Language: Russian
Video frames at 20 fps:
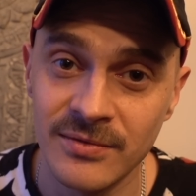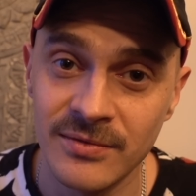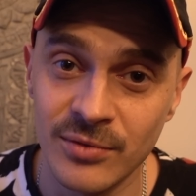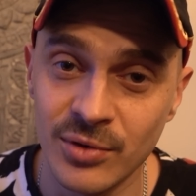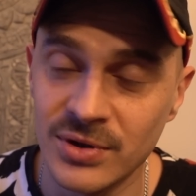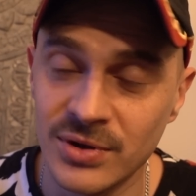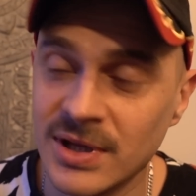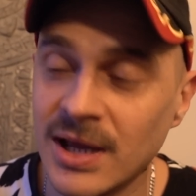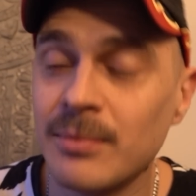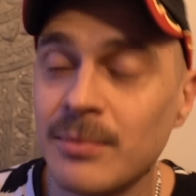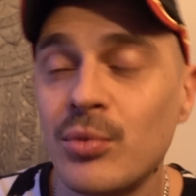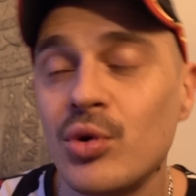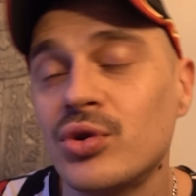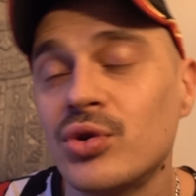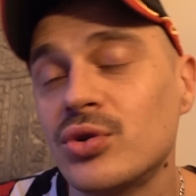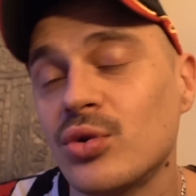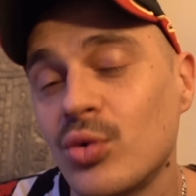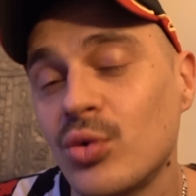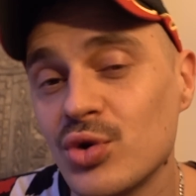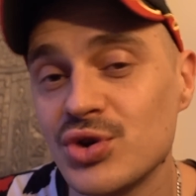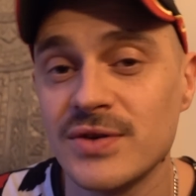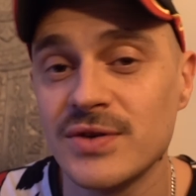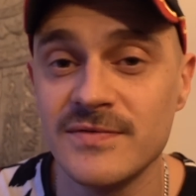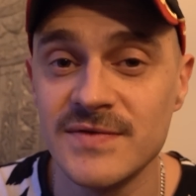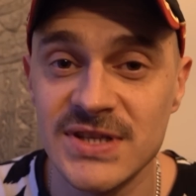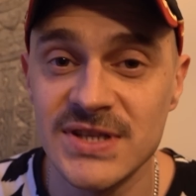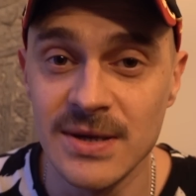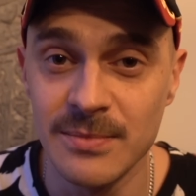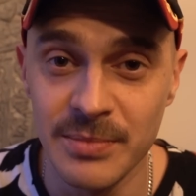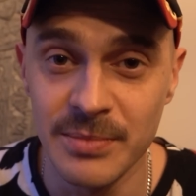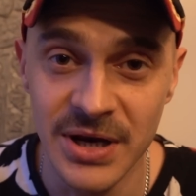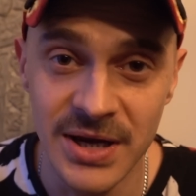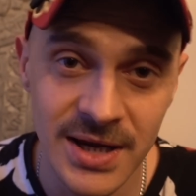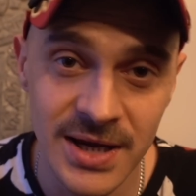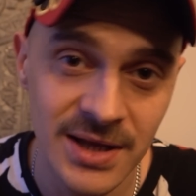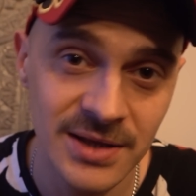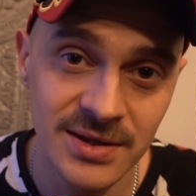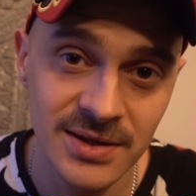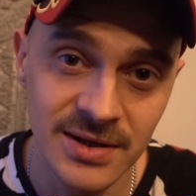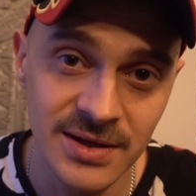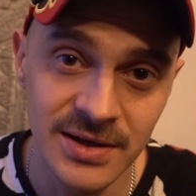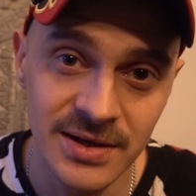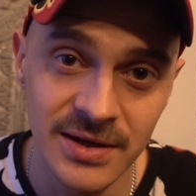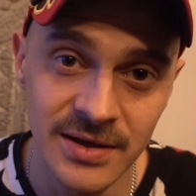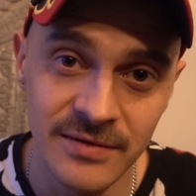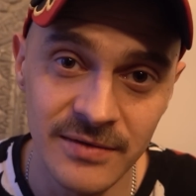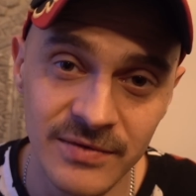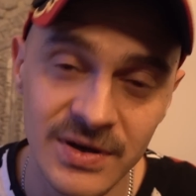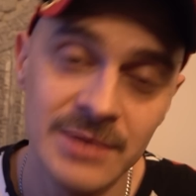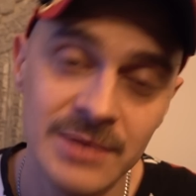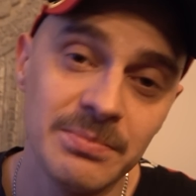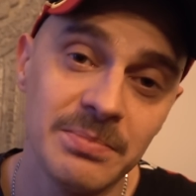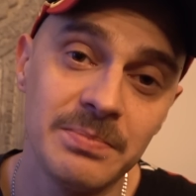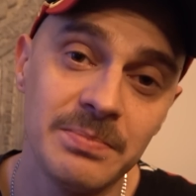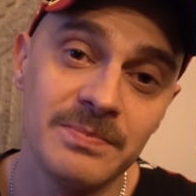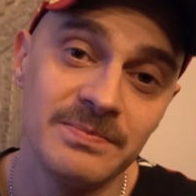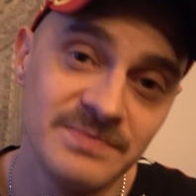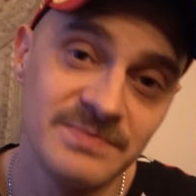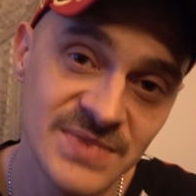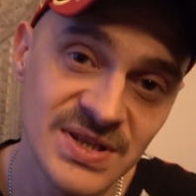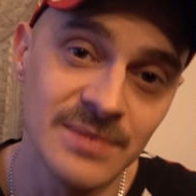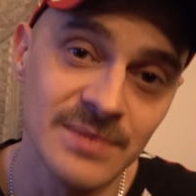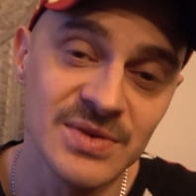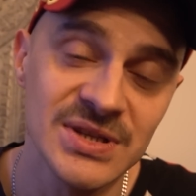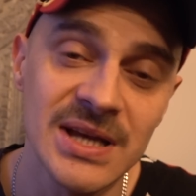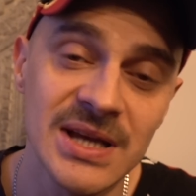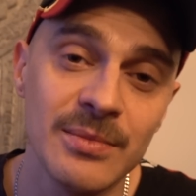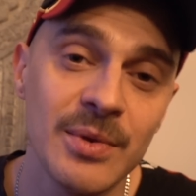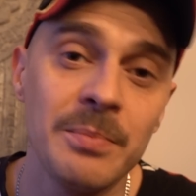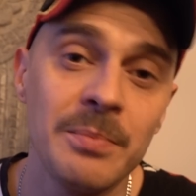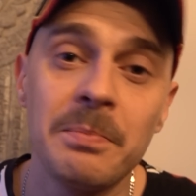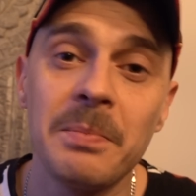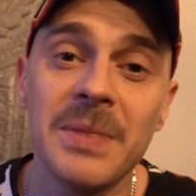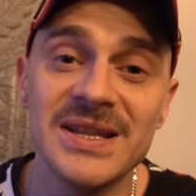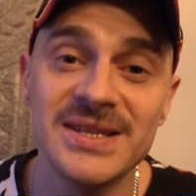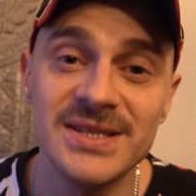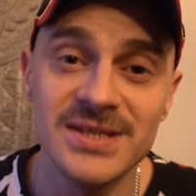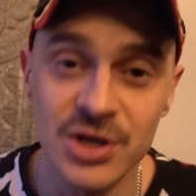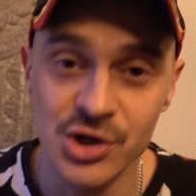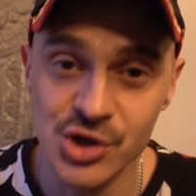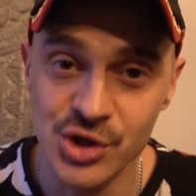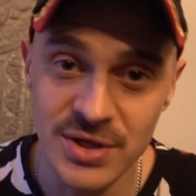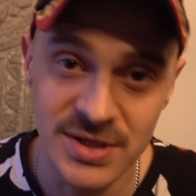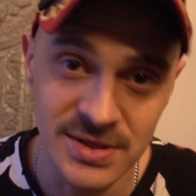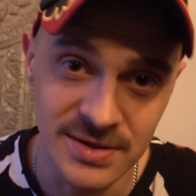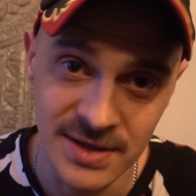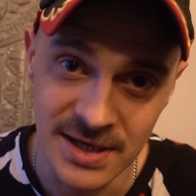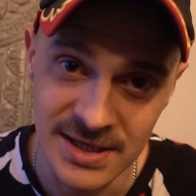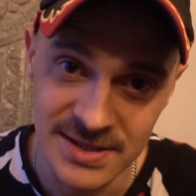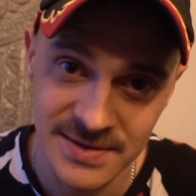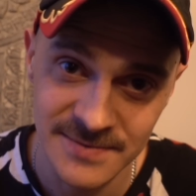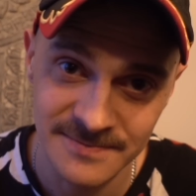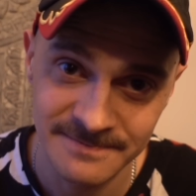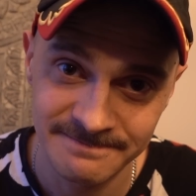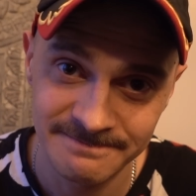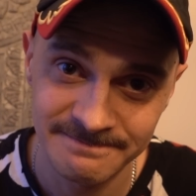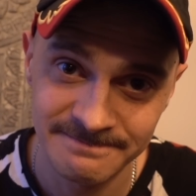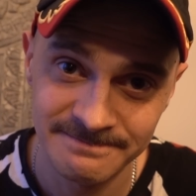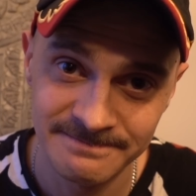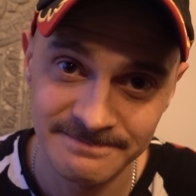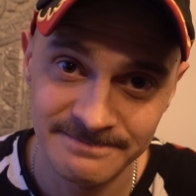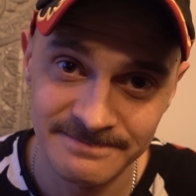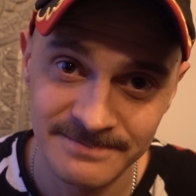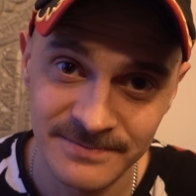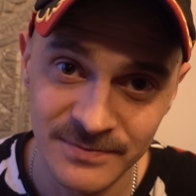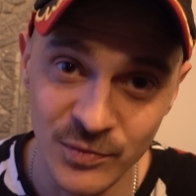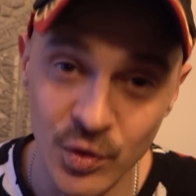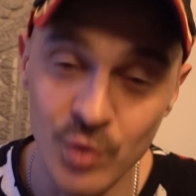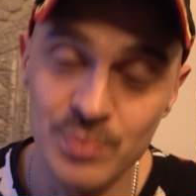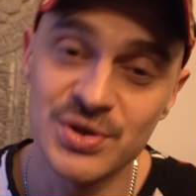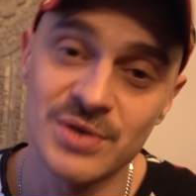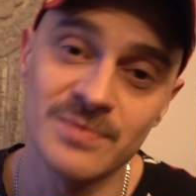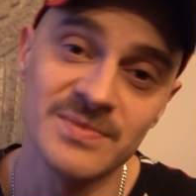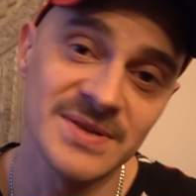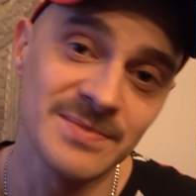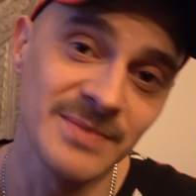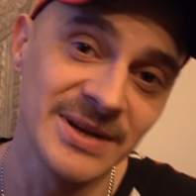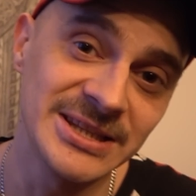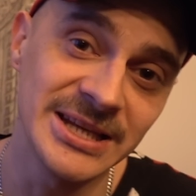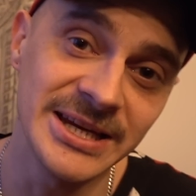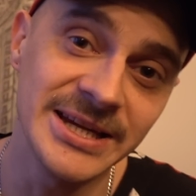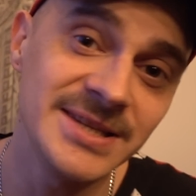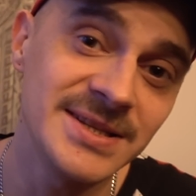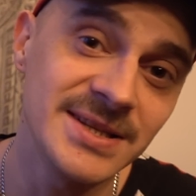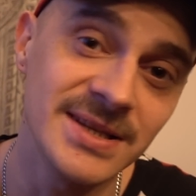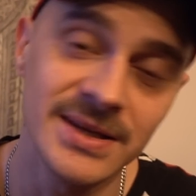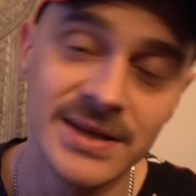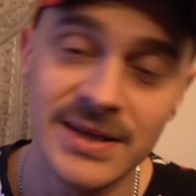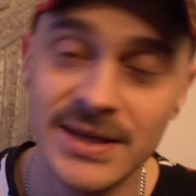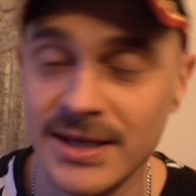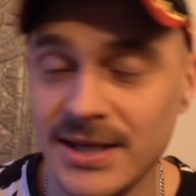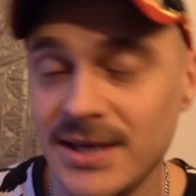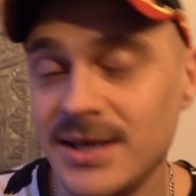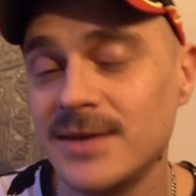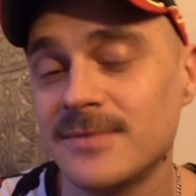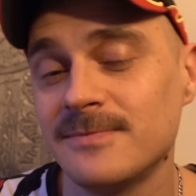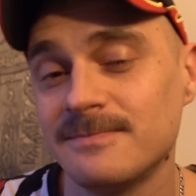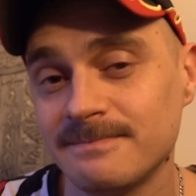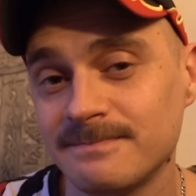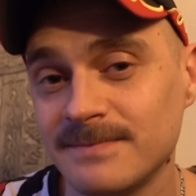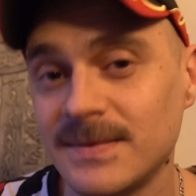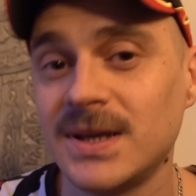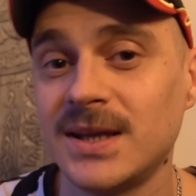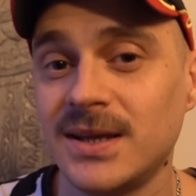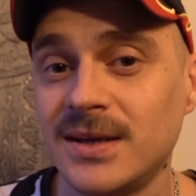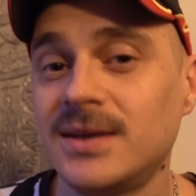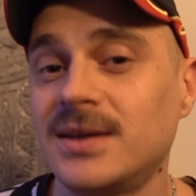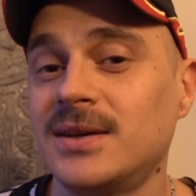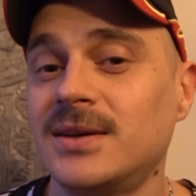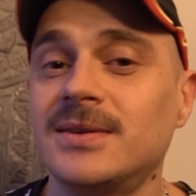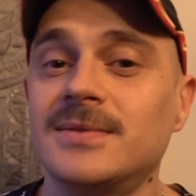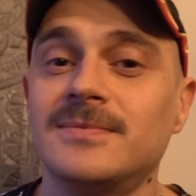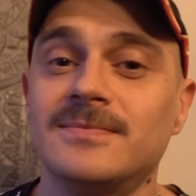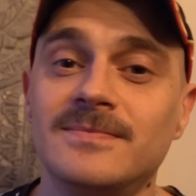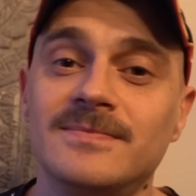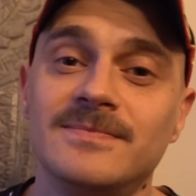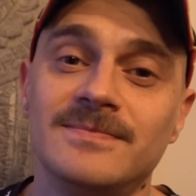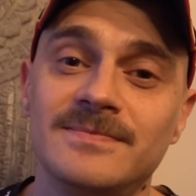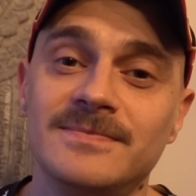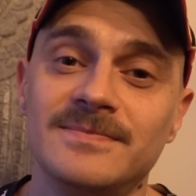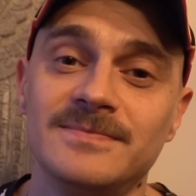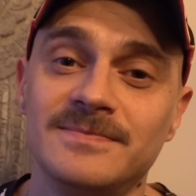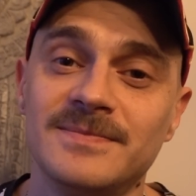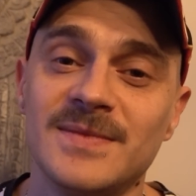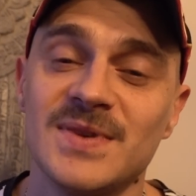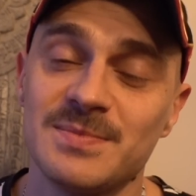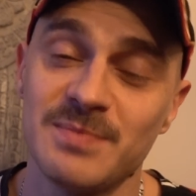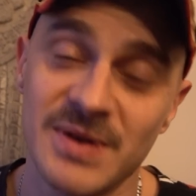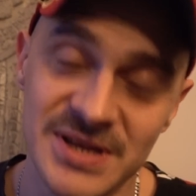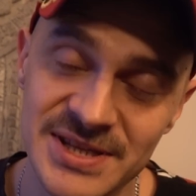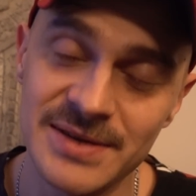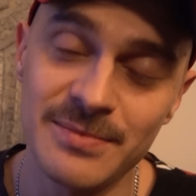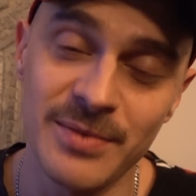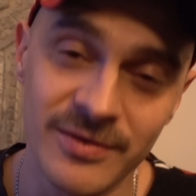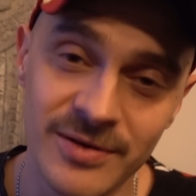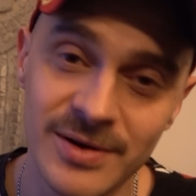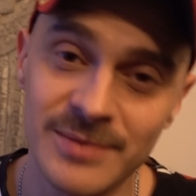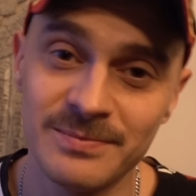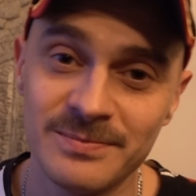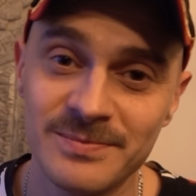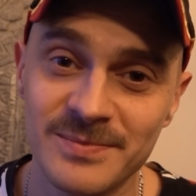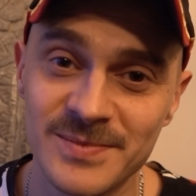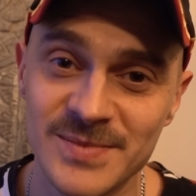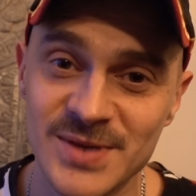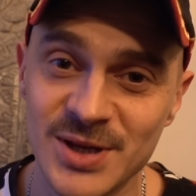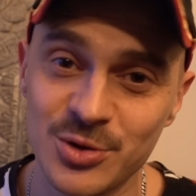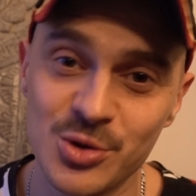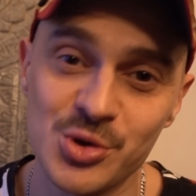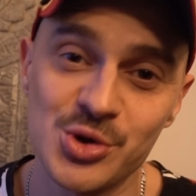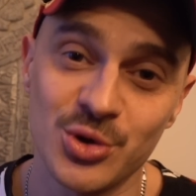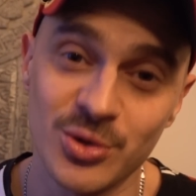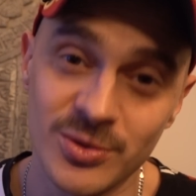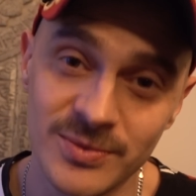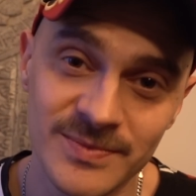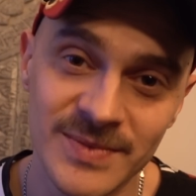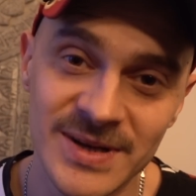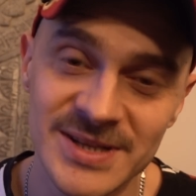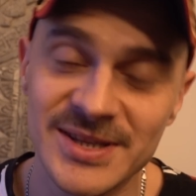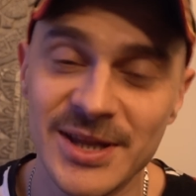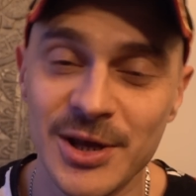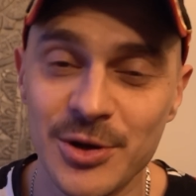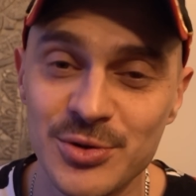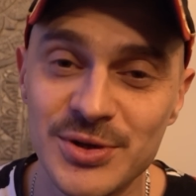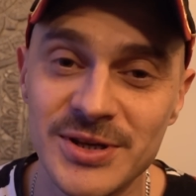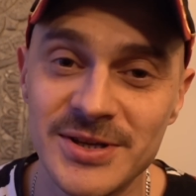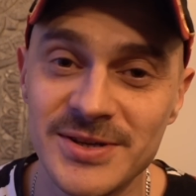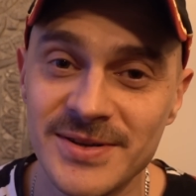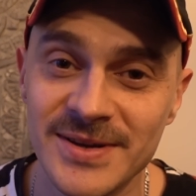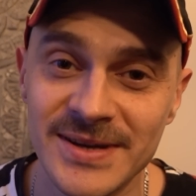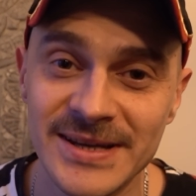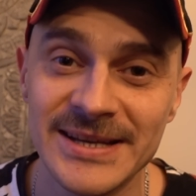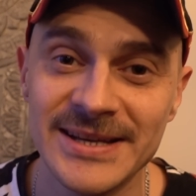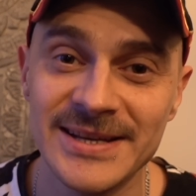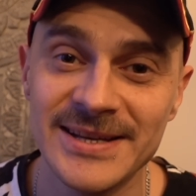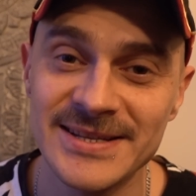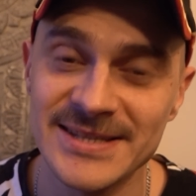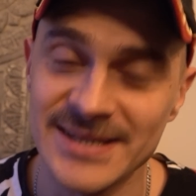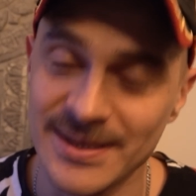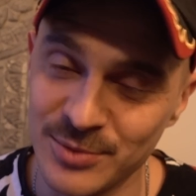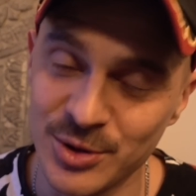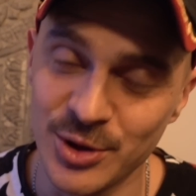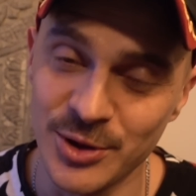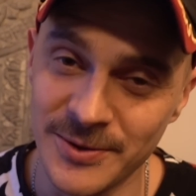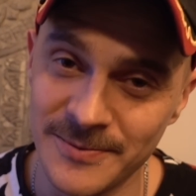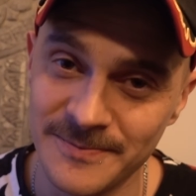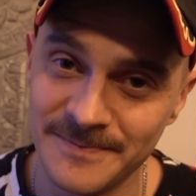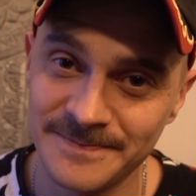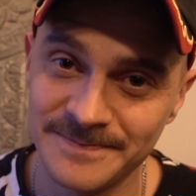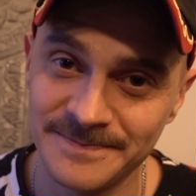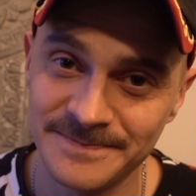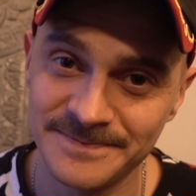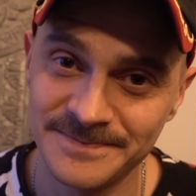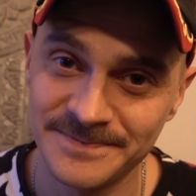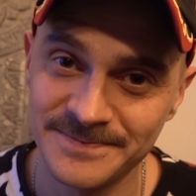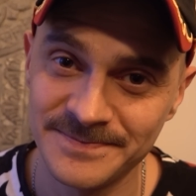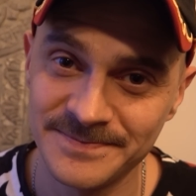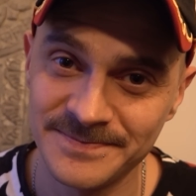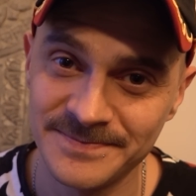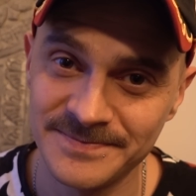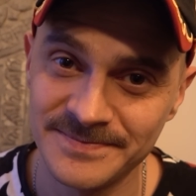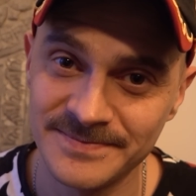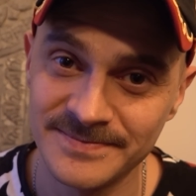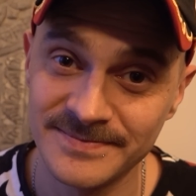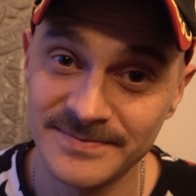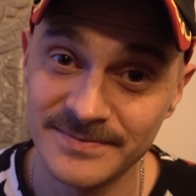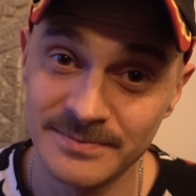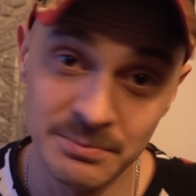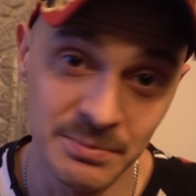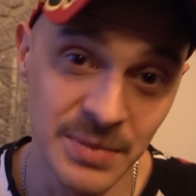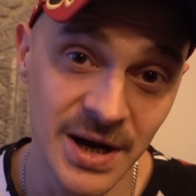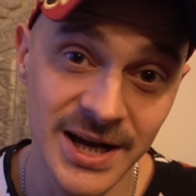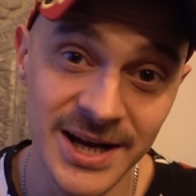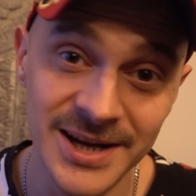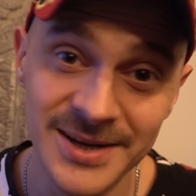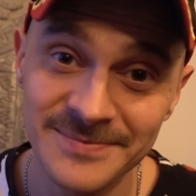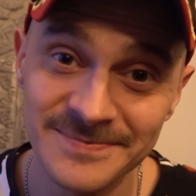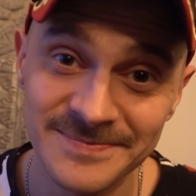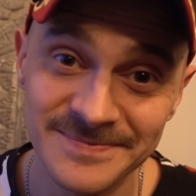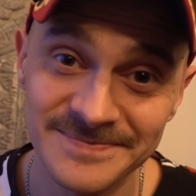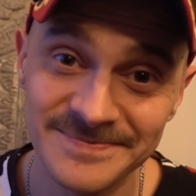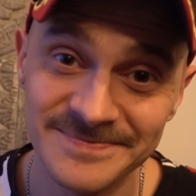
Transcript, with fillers: Вот. Нам будет очень всем приятно, и вы тем самым поддержите нас. В общем, смотрите и Спасибо вам за то, что остаетесь со мной. Пока!